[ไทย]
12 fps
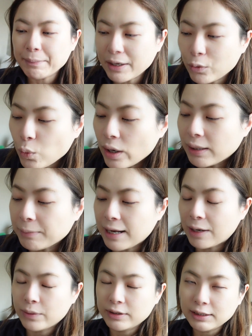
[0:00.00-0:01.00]
เป็นวันทำ
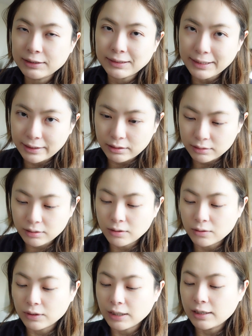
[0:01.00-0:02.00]
งานวันที่เจ็ดข
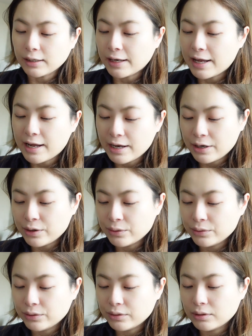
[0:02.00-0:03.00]
องกิ่งแล้ว
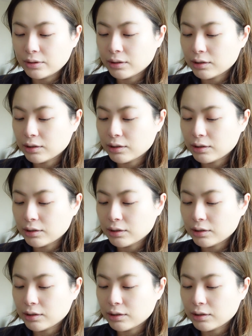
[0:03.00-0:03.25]
โอ้